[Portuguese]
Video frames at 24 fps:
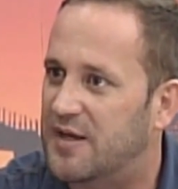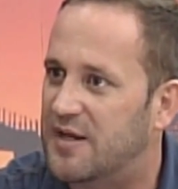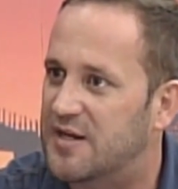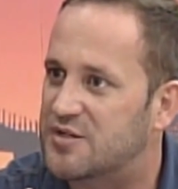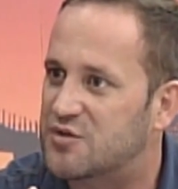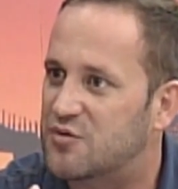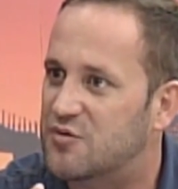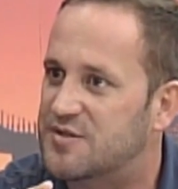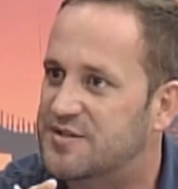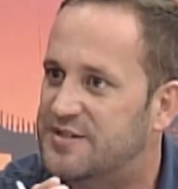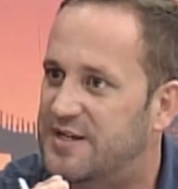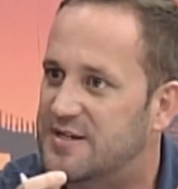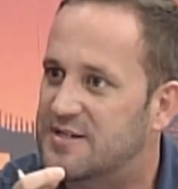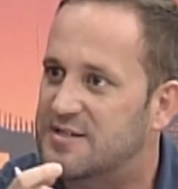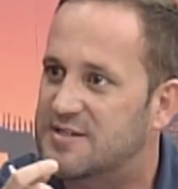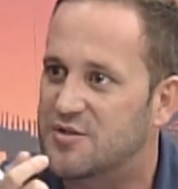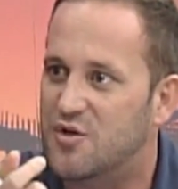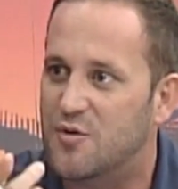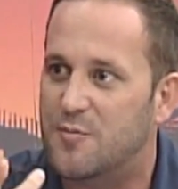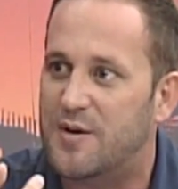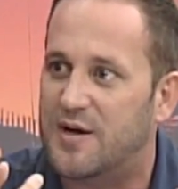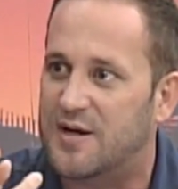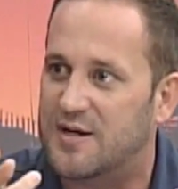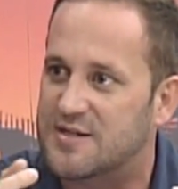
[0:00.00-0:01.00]
Elas uhum. conseguem
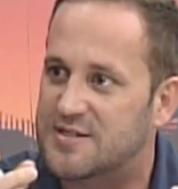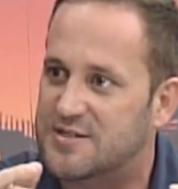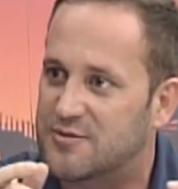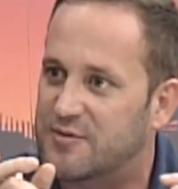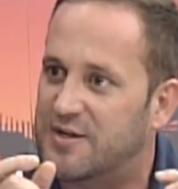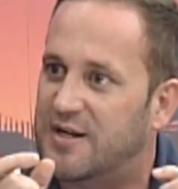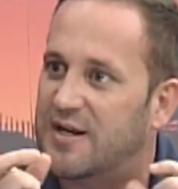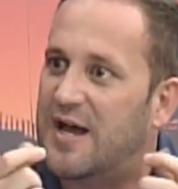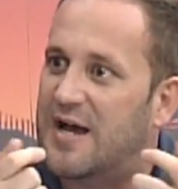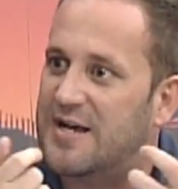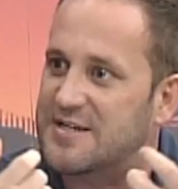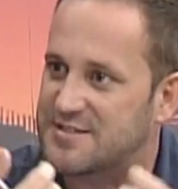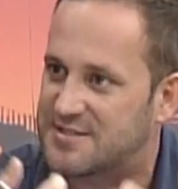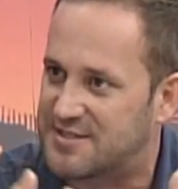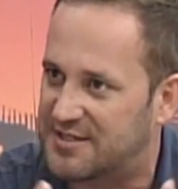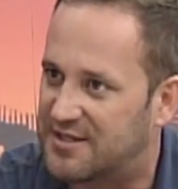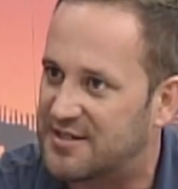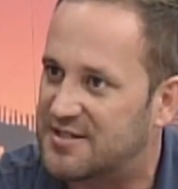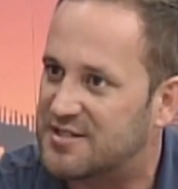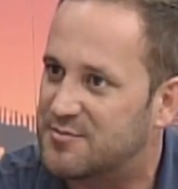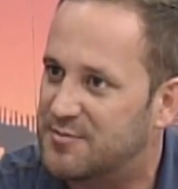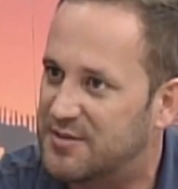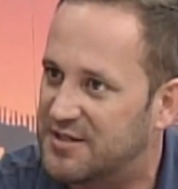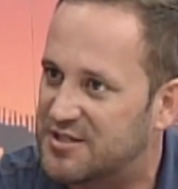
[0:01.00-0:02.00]
se dobrar, elas são
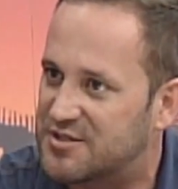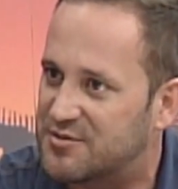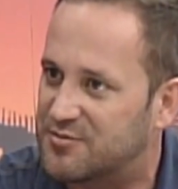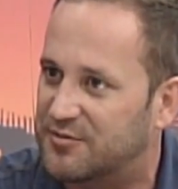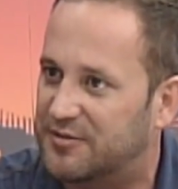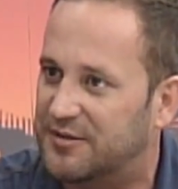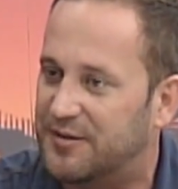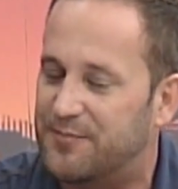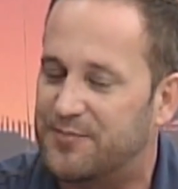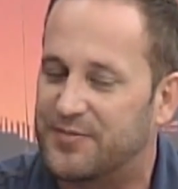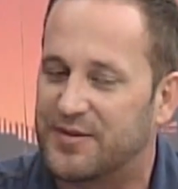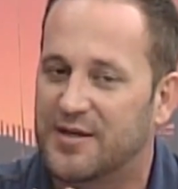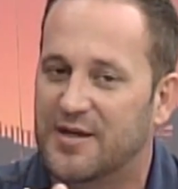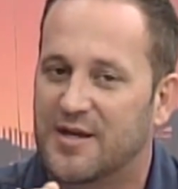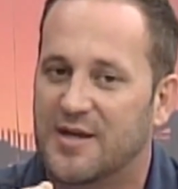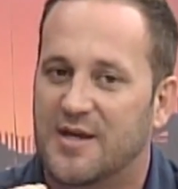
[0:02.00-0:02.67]
elásticas uhum. mesmo, né?